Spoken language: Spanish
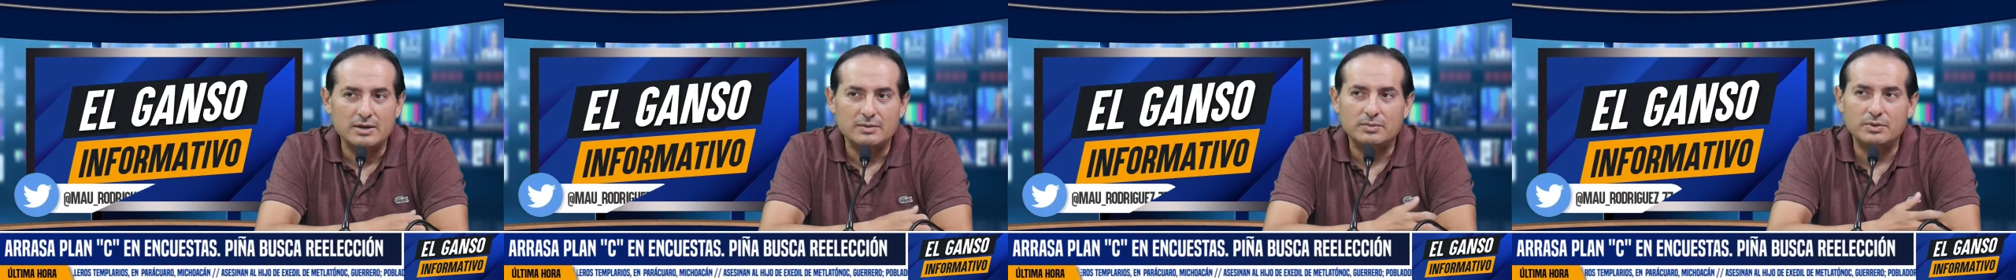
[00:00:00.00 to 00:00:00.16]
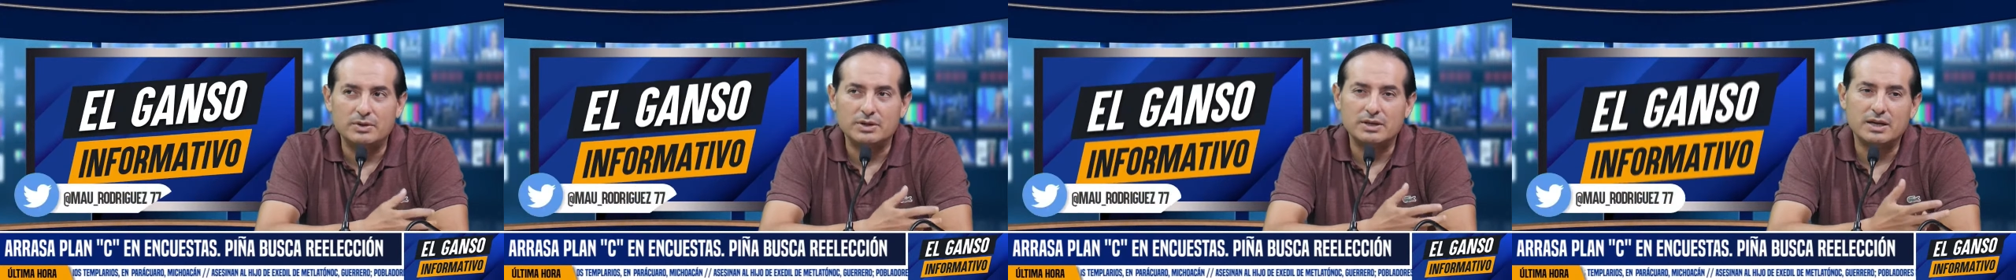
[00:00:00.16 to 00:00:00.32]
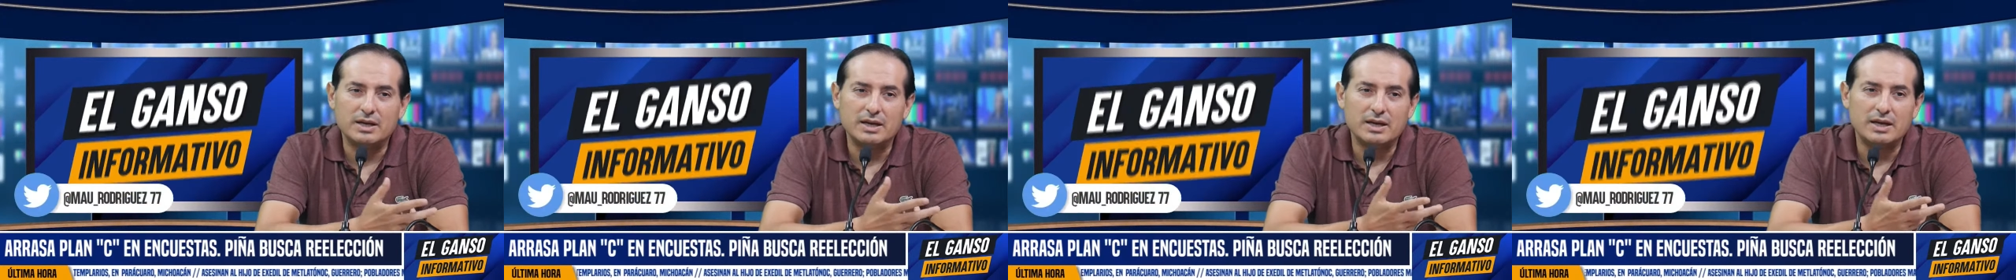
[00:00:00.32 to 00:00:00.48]

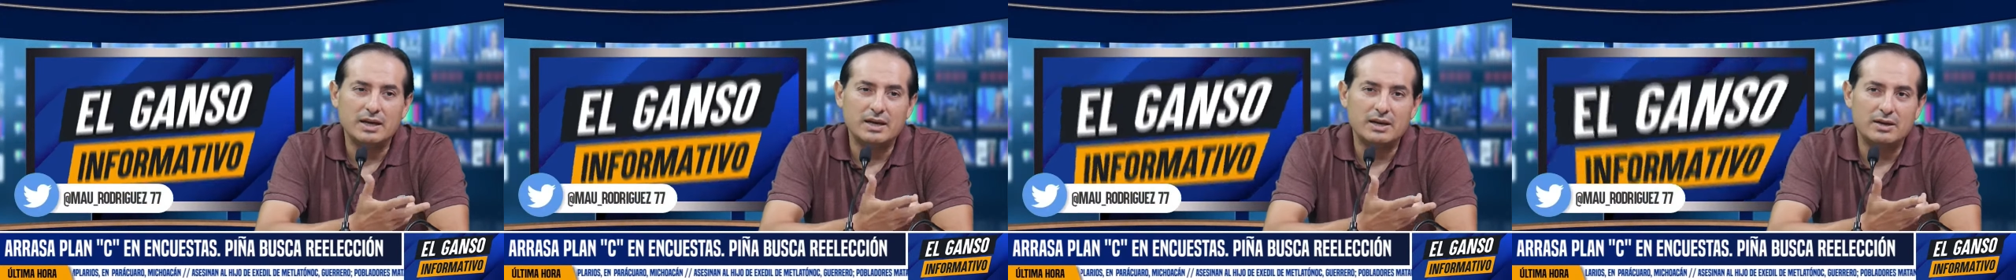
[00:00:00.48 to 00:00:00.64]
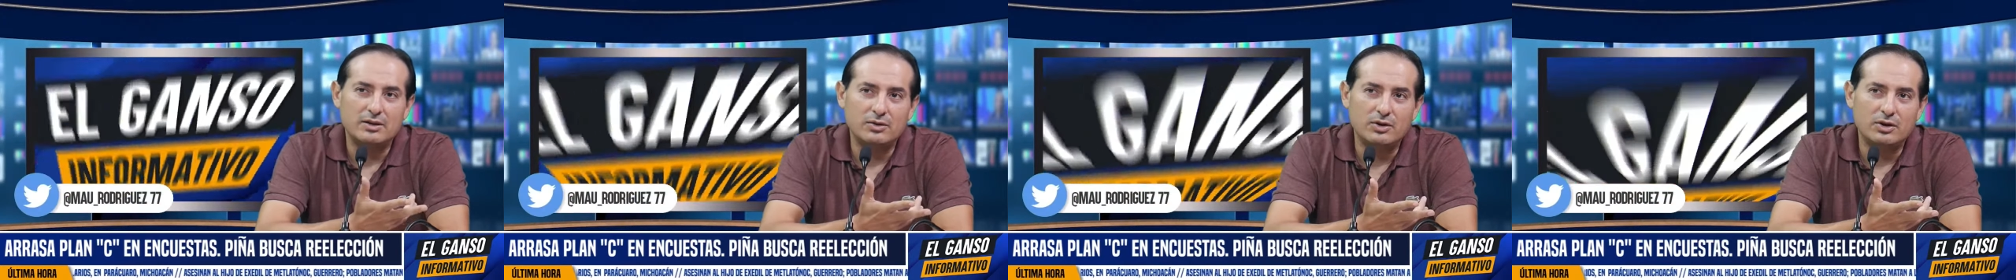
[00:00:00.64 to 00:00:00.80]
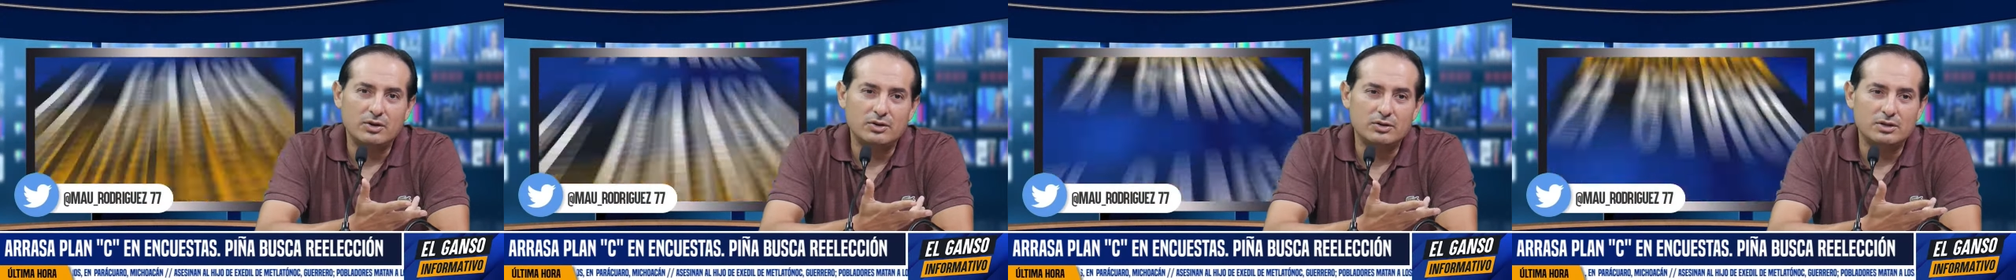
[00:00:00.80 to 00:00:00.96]
porque
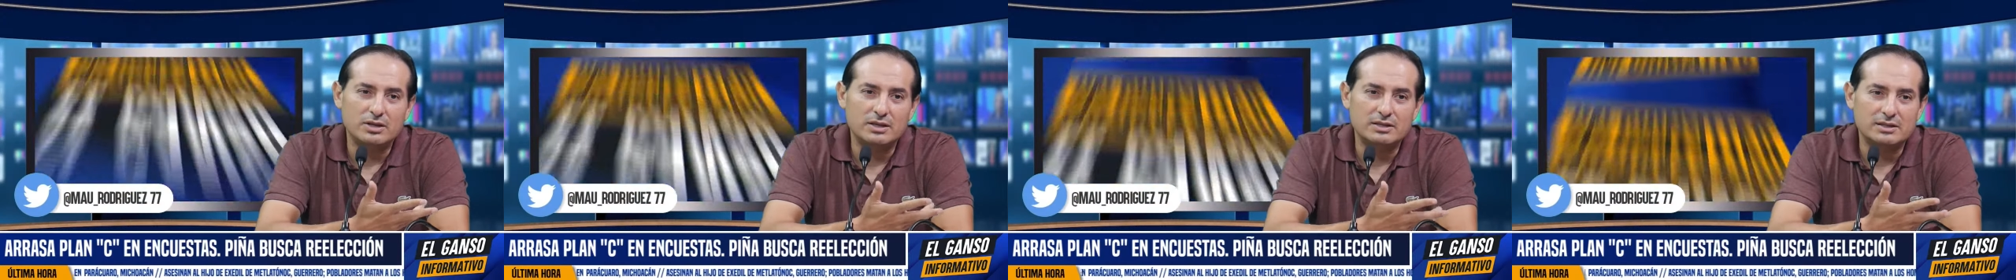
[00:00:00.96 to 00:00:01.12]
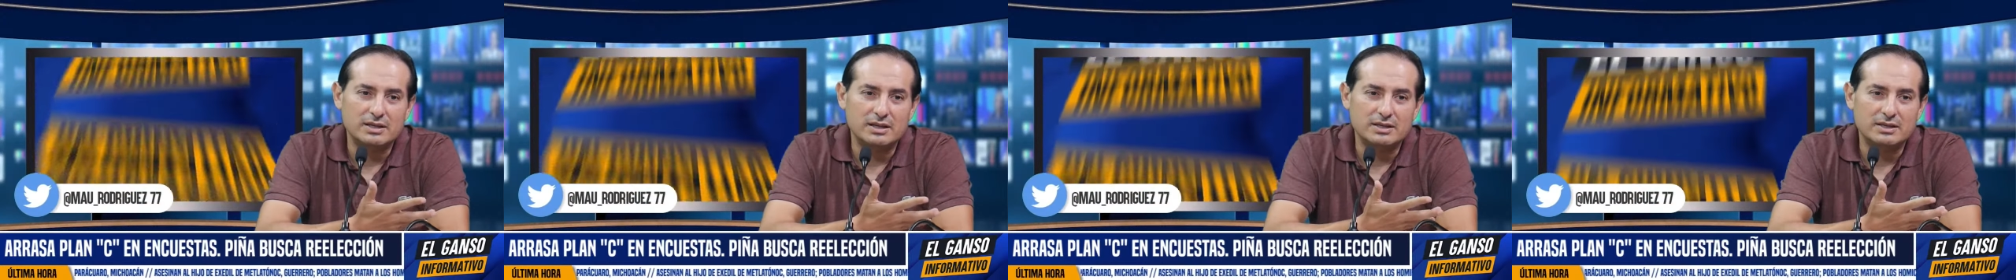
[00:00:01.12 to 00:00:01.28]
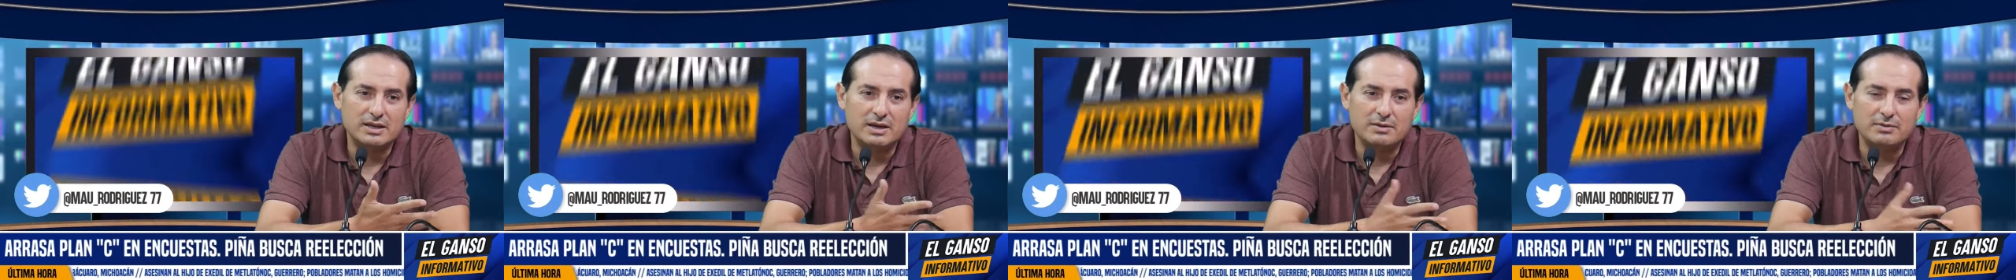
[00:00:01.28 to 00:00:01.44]
luego
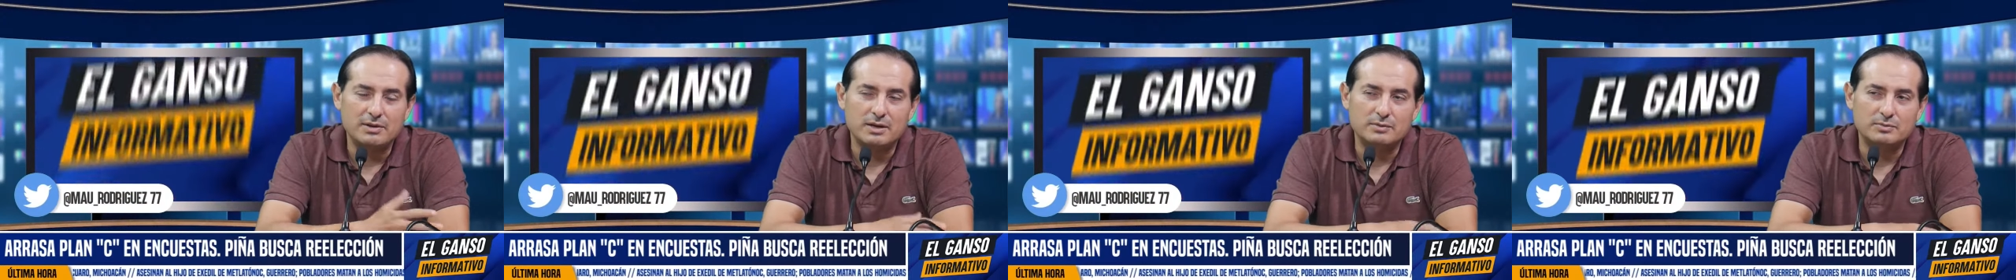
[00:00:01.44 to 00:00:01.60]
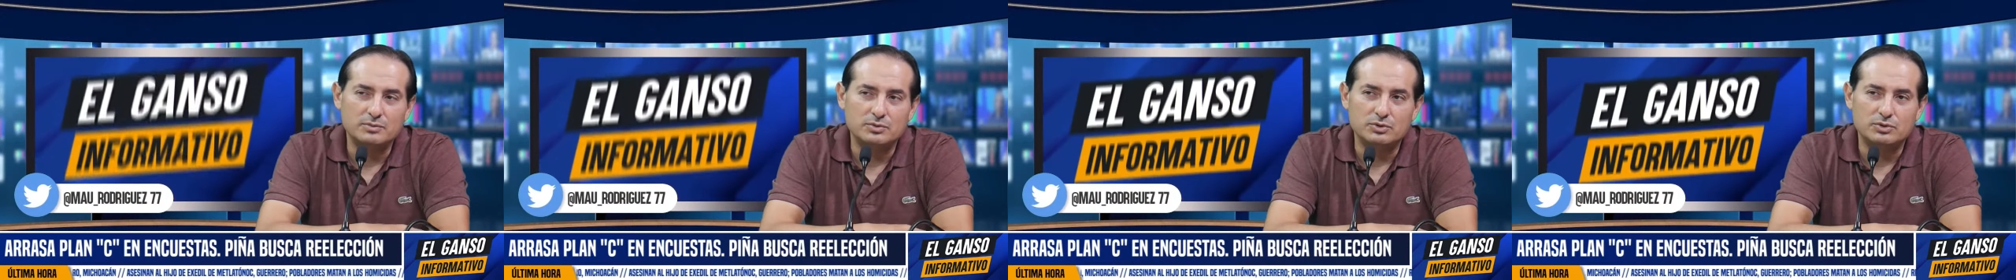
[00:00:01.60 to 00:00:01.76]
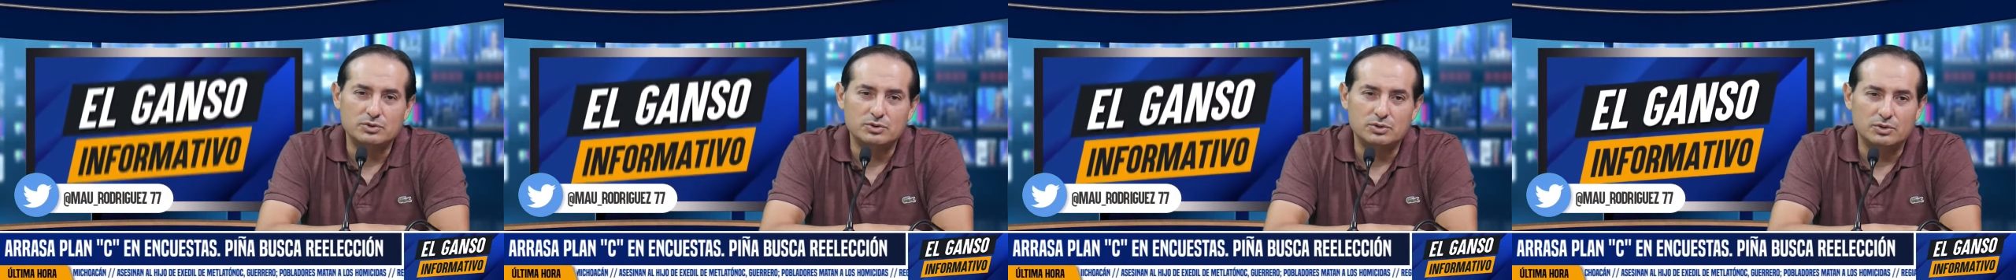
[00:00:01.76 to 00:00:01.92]
dicen y
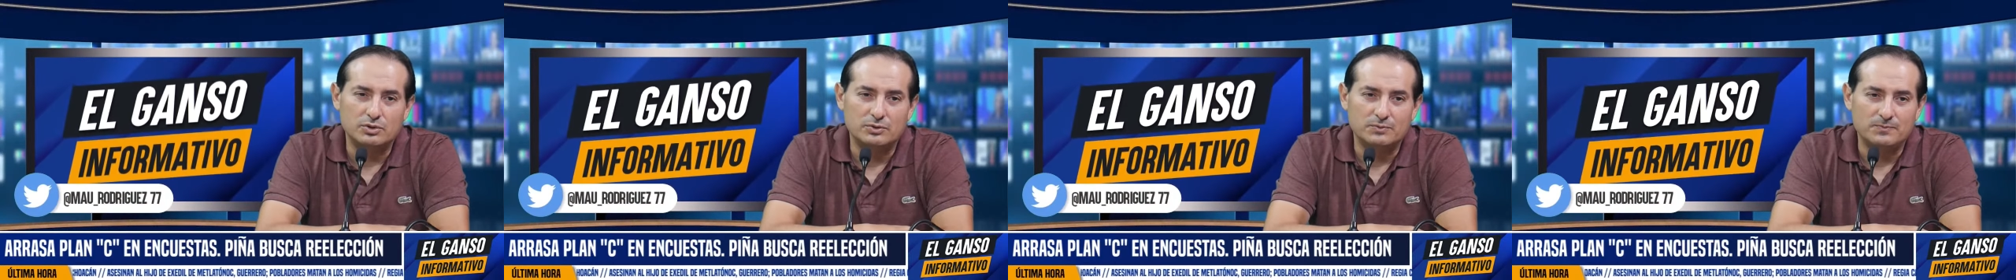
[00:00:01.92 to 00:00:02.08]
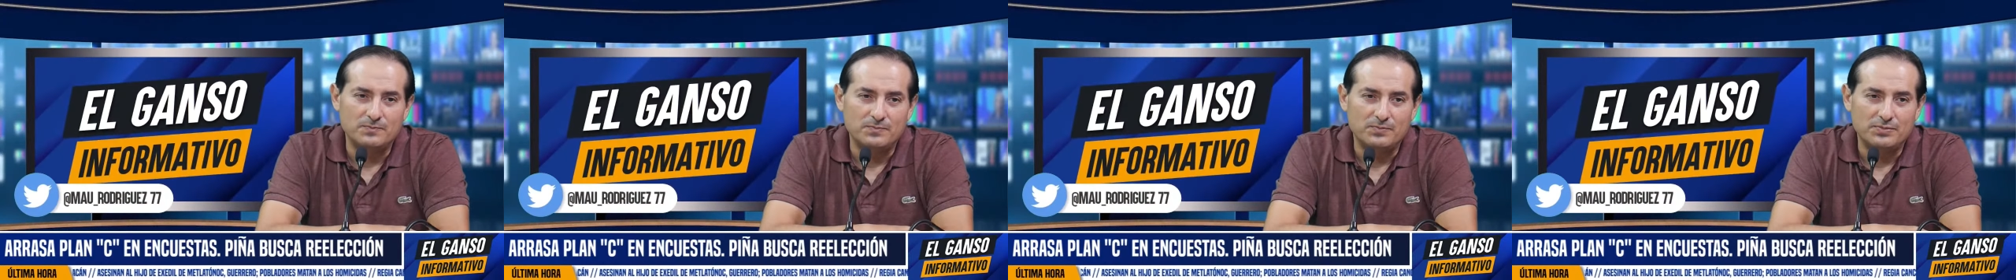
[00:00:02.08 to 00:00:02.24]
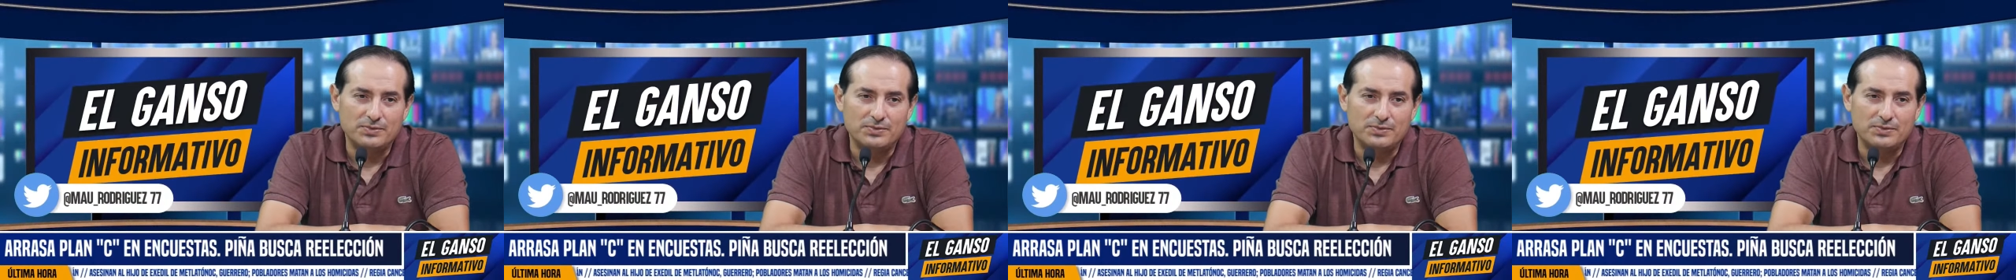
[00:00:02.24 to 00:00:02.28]
hablan mucho,